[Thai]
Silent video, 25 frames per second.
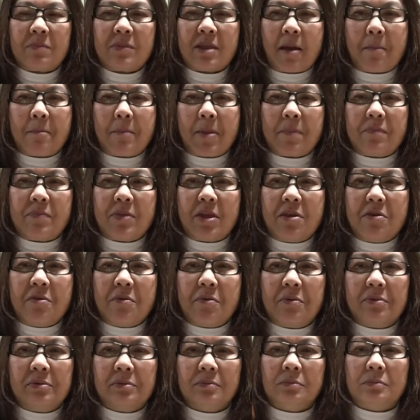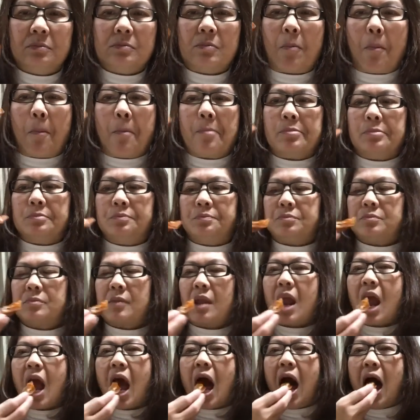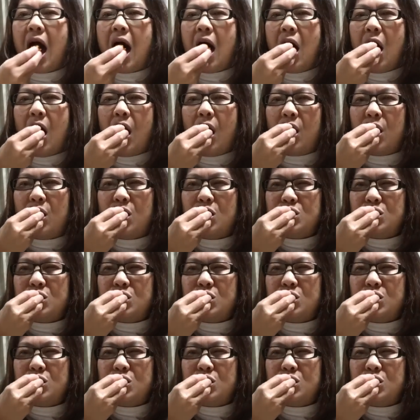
ช้ำๆแบบนี้อยู่อืม